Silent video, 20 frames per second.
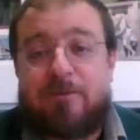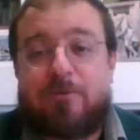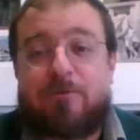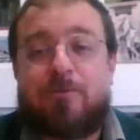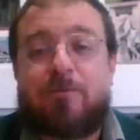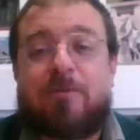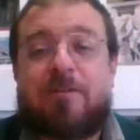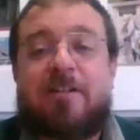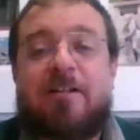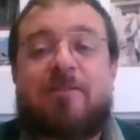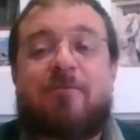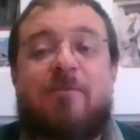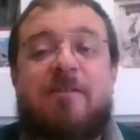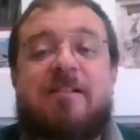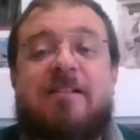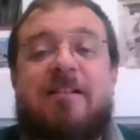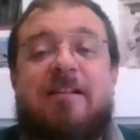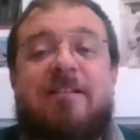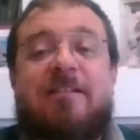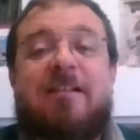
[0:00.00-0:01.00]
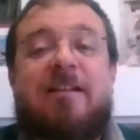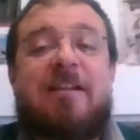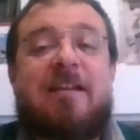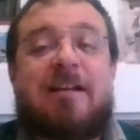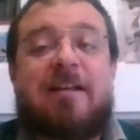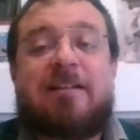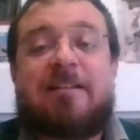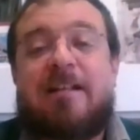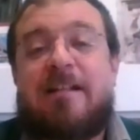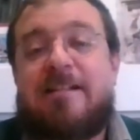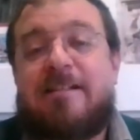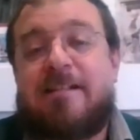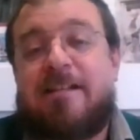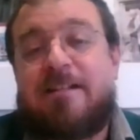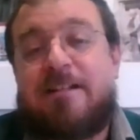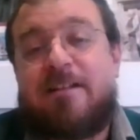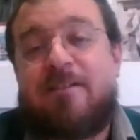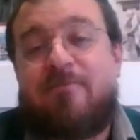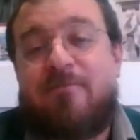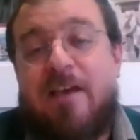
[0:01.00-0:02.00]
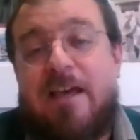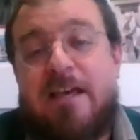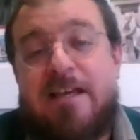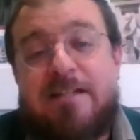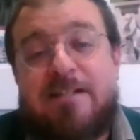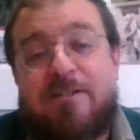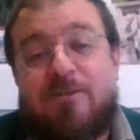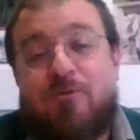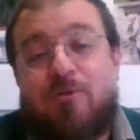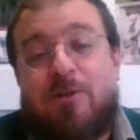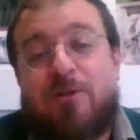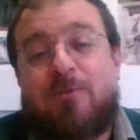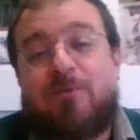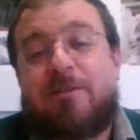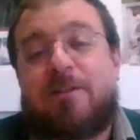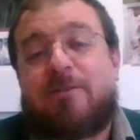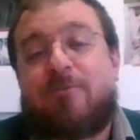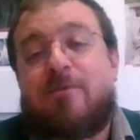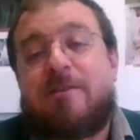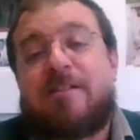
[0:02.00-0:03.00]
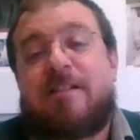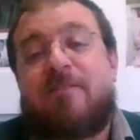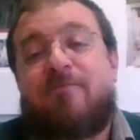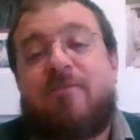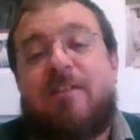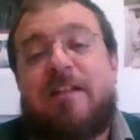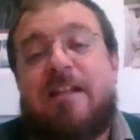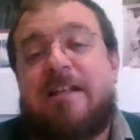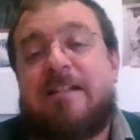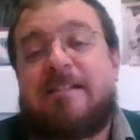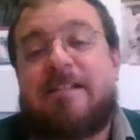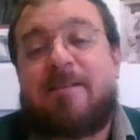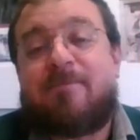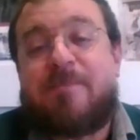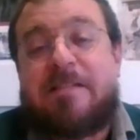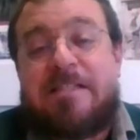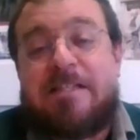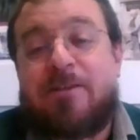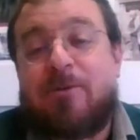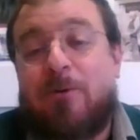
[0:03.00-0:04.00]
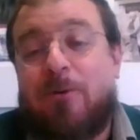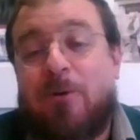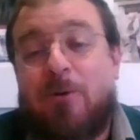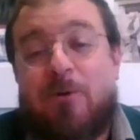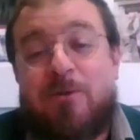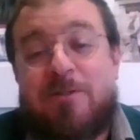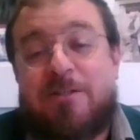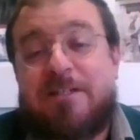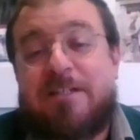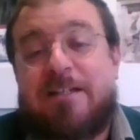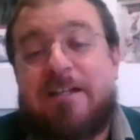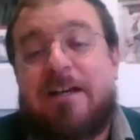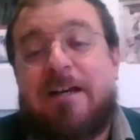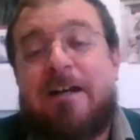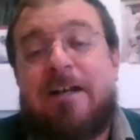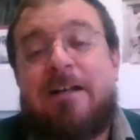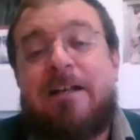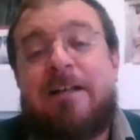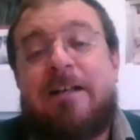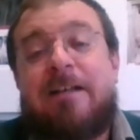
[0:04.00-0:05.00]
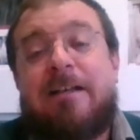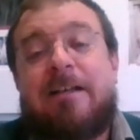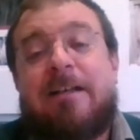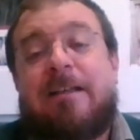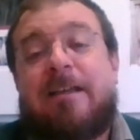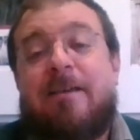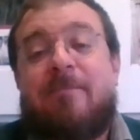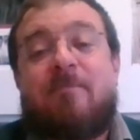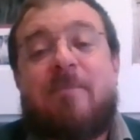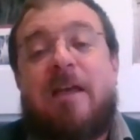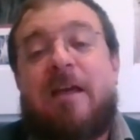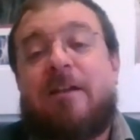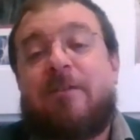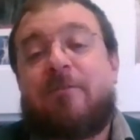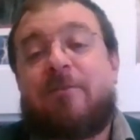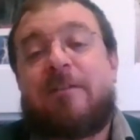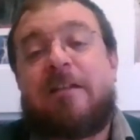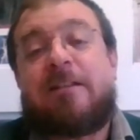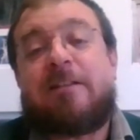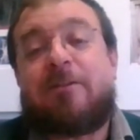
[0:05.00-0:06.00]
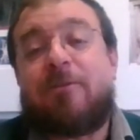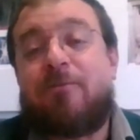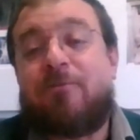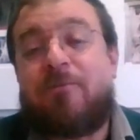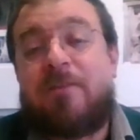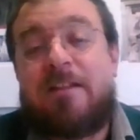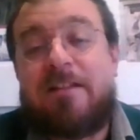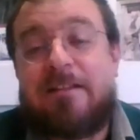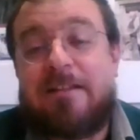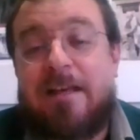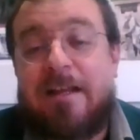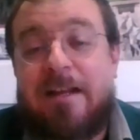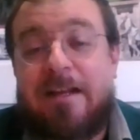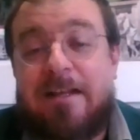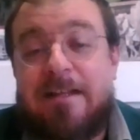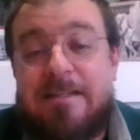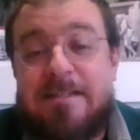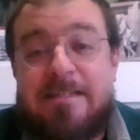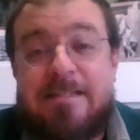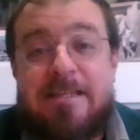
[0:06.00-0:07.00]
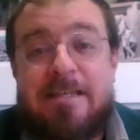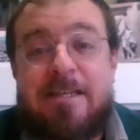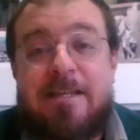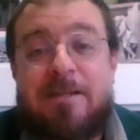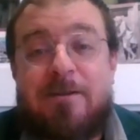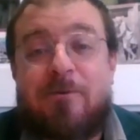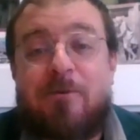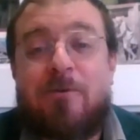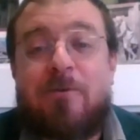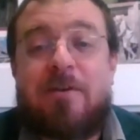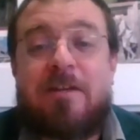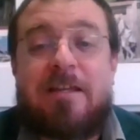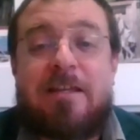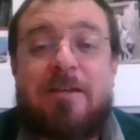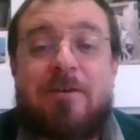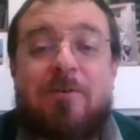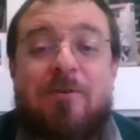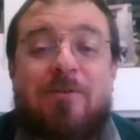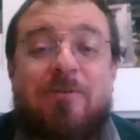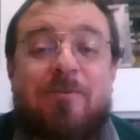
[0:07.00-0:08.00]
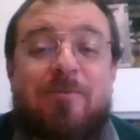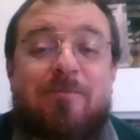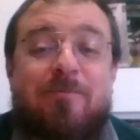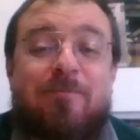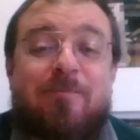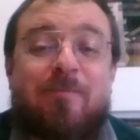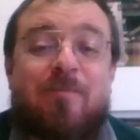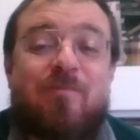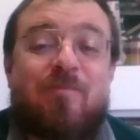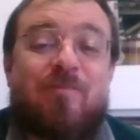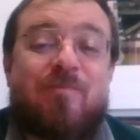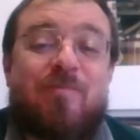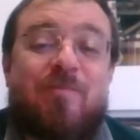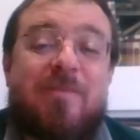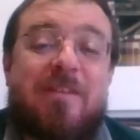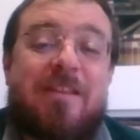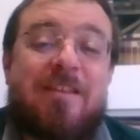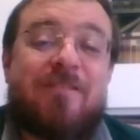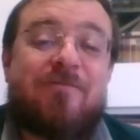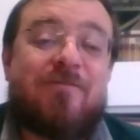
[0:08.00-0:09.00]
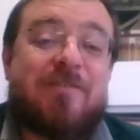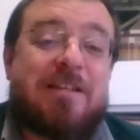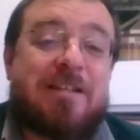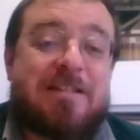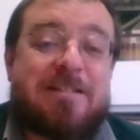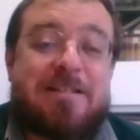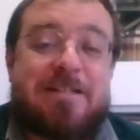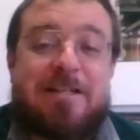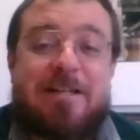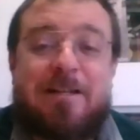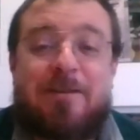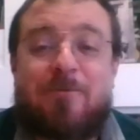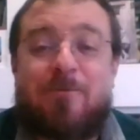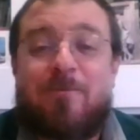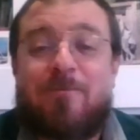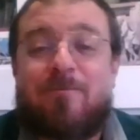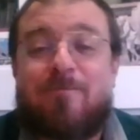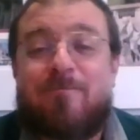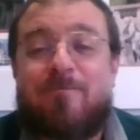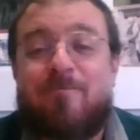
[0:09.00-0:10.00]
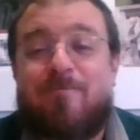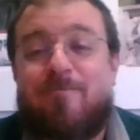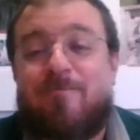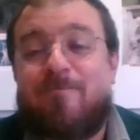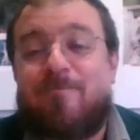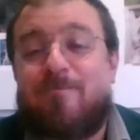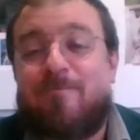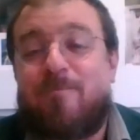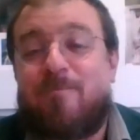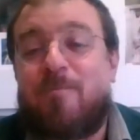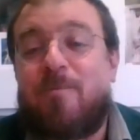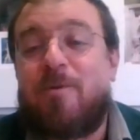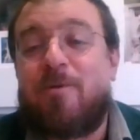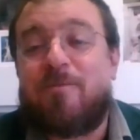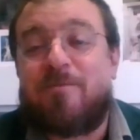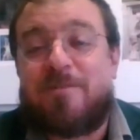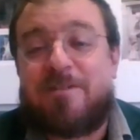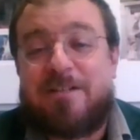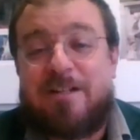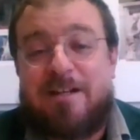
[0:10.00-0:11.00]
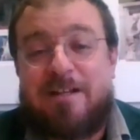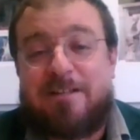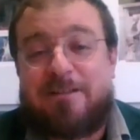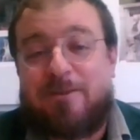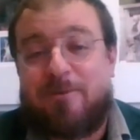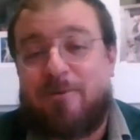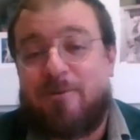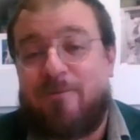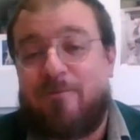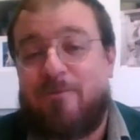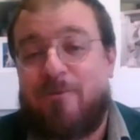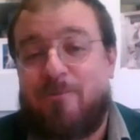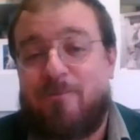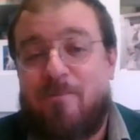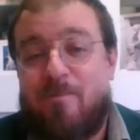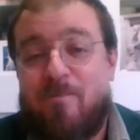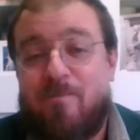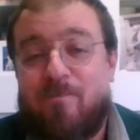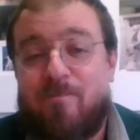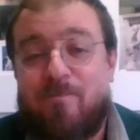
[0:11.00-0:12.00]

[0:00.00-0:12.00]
Tutta questa delicatezza nel verso e tutta questa finezza psicologica che mi hanno detto fin da ragazzino io in Virgilio non ce la trovo.